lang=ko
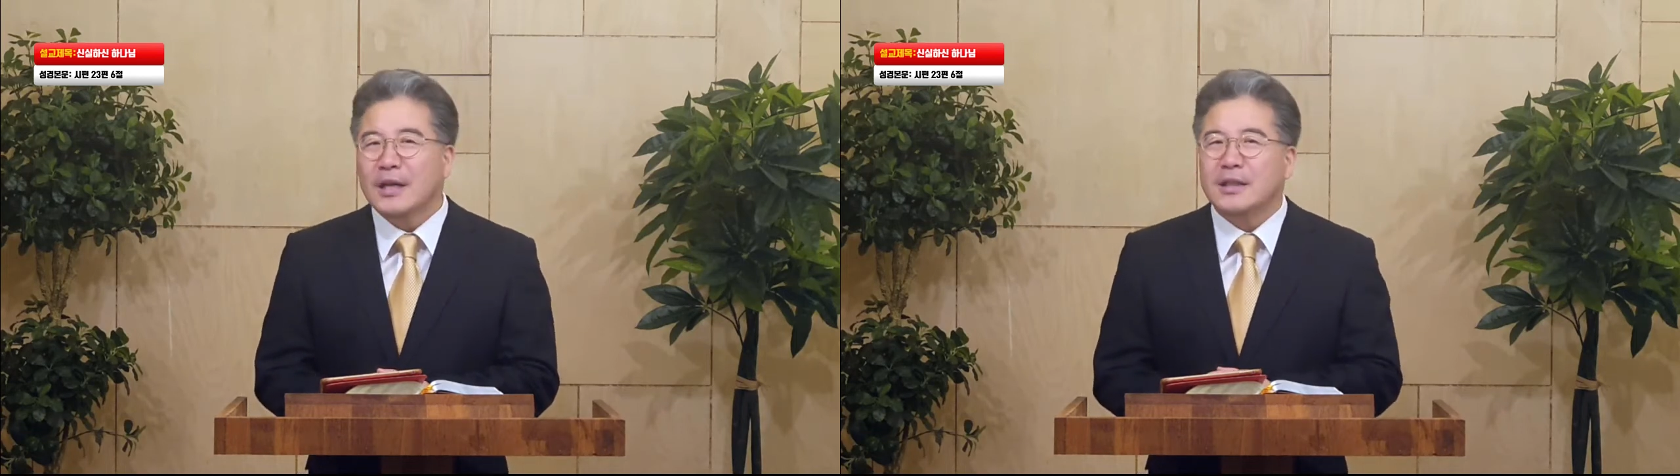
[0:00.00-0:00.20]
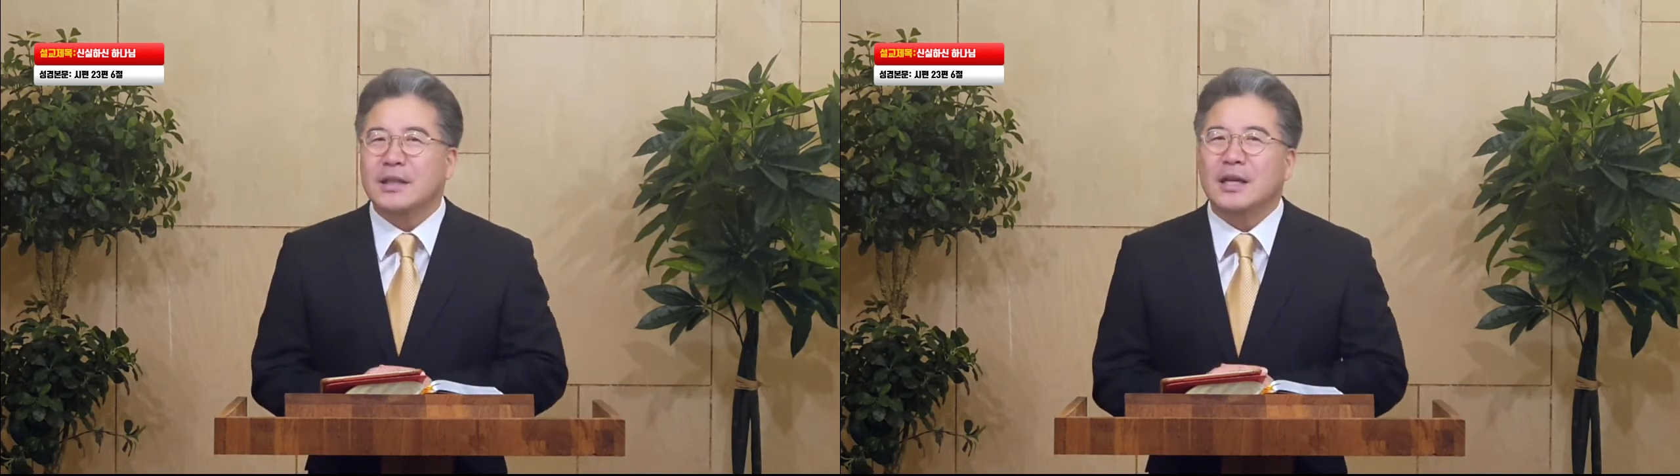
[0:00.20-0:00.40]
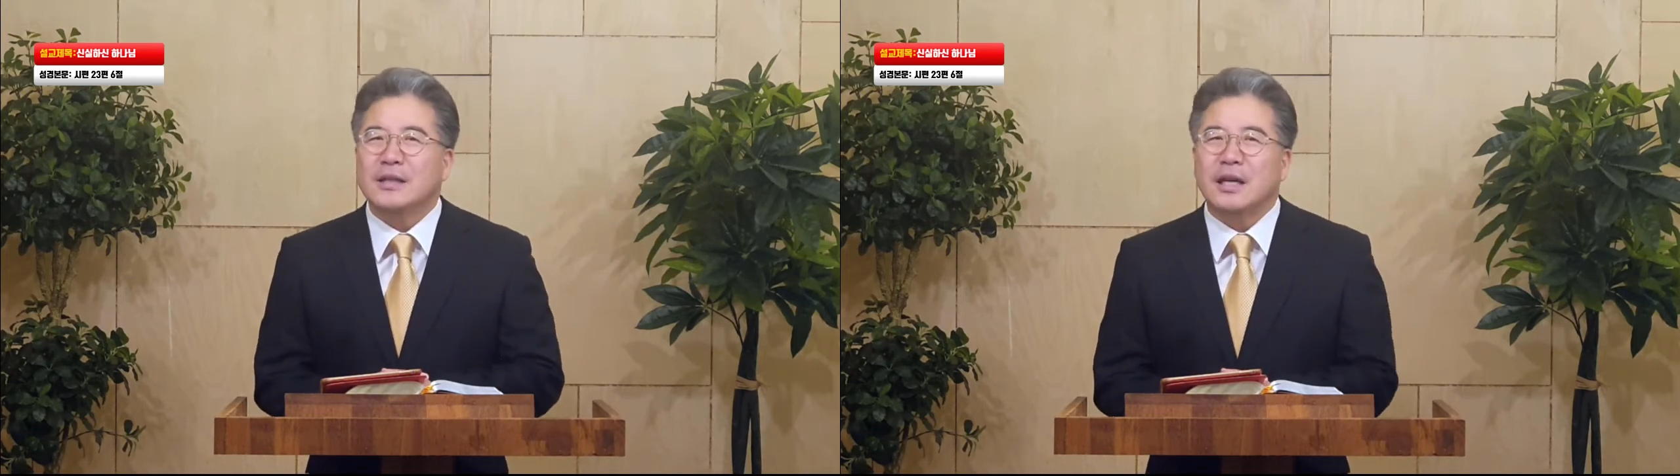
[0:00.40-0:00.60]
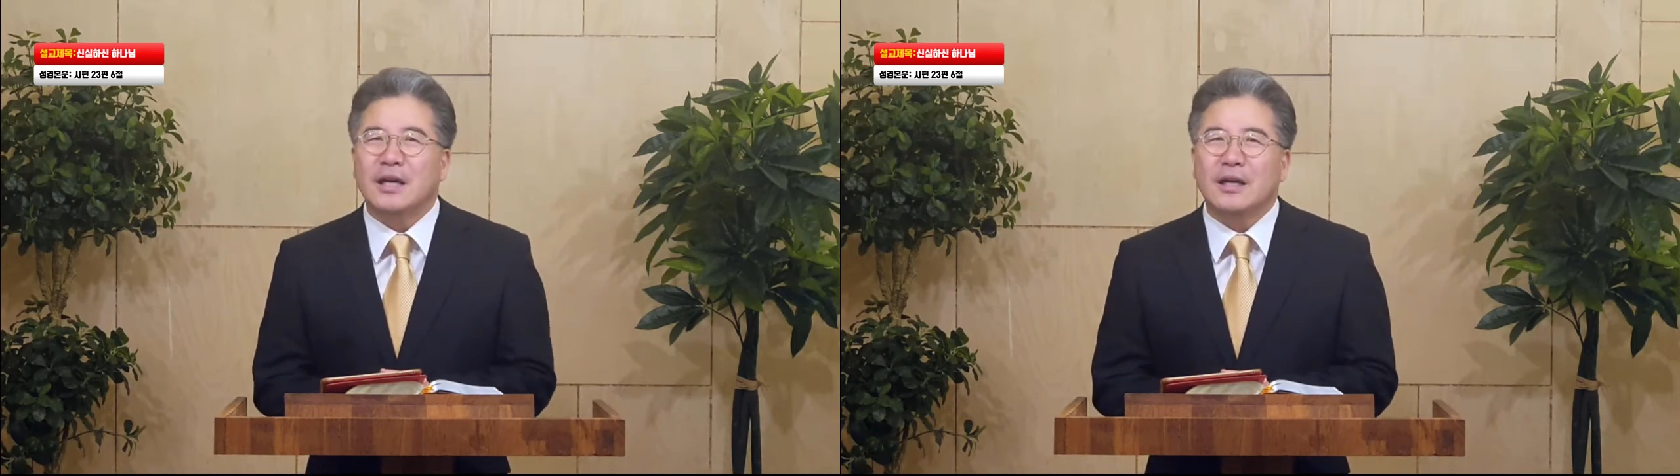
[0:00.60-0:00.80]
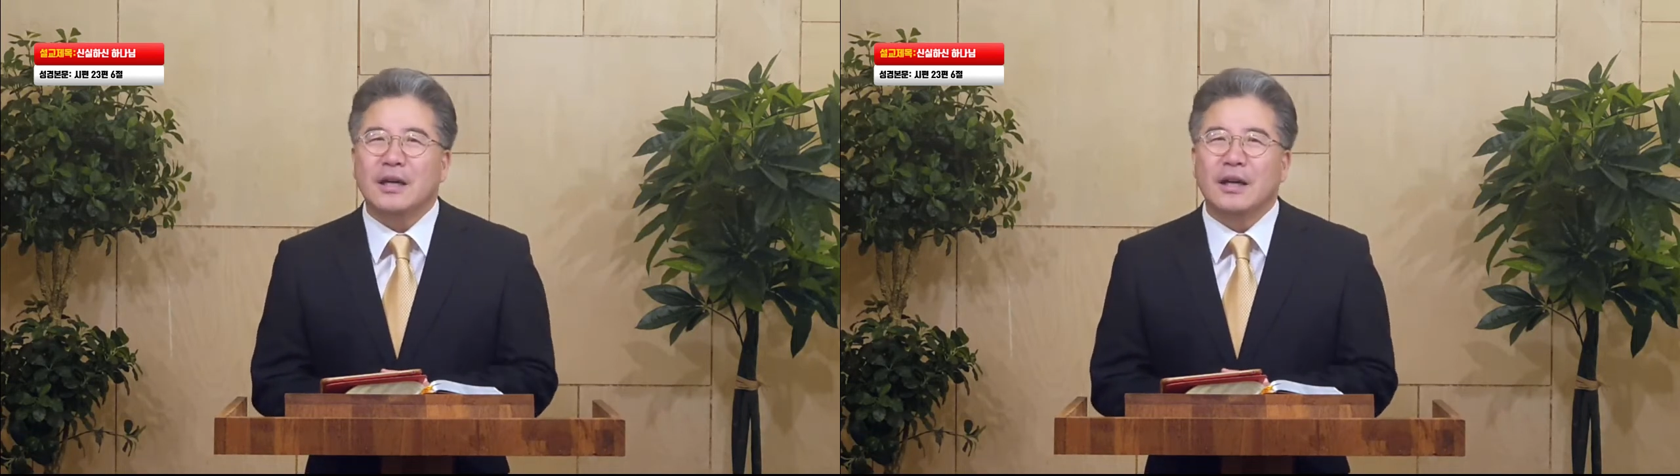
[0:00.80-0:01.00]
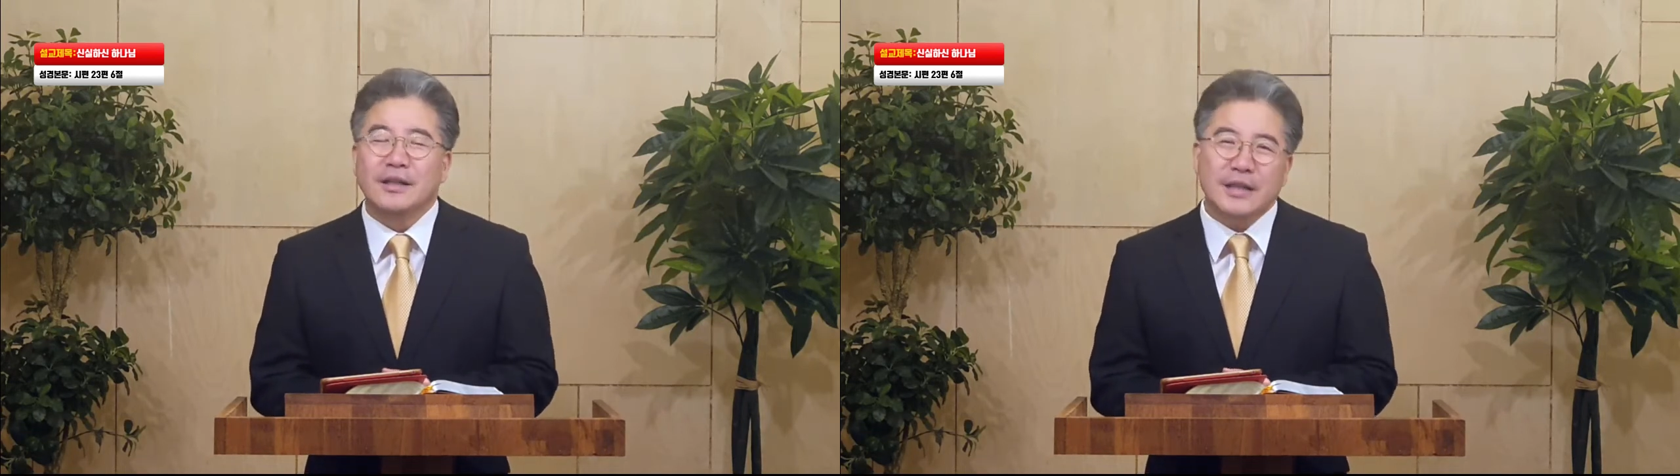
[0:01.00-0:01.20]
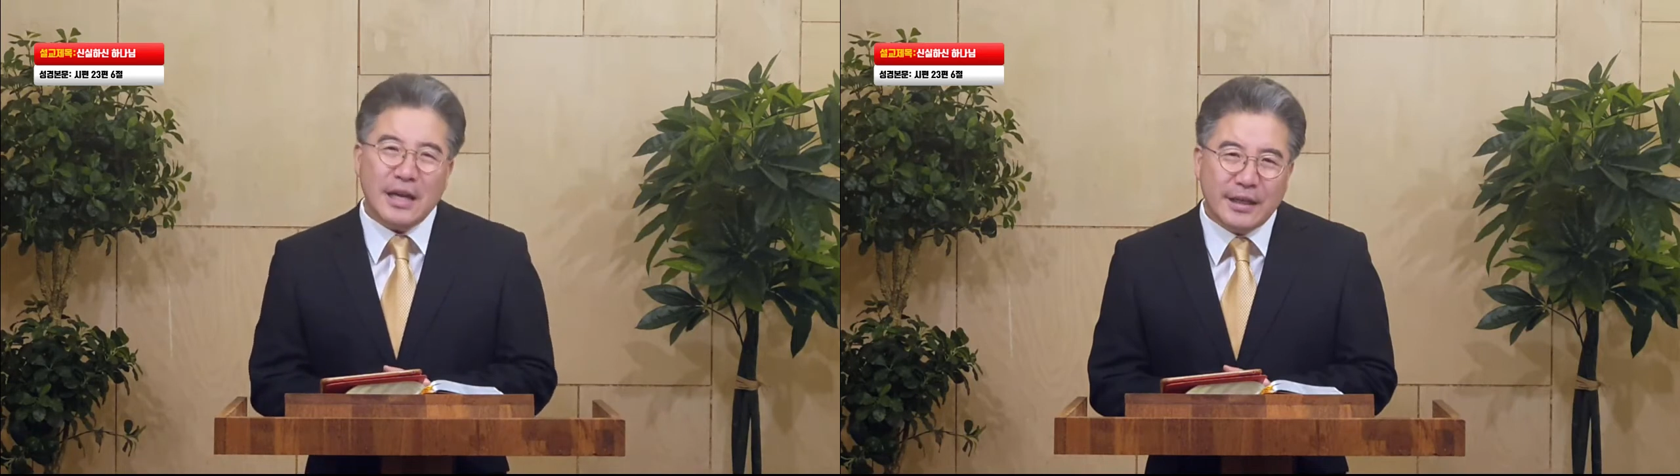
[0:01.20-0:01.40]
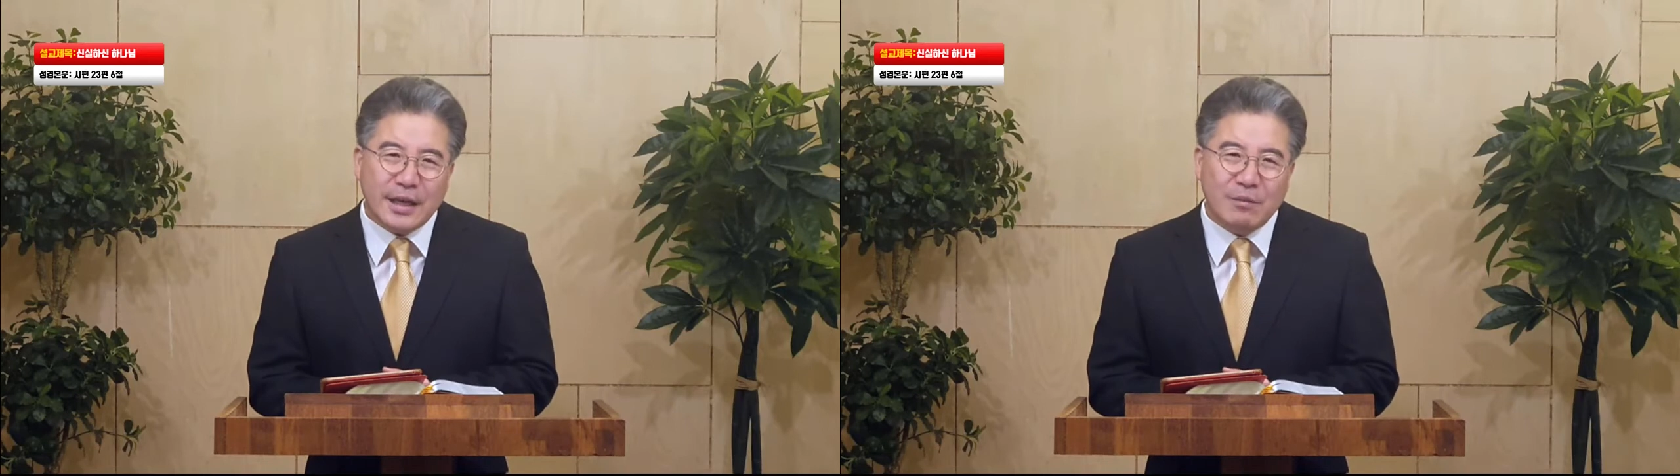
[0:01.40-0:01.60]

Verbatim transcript: 신앙생활을 짧게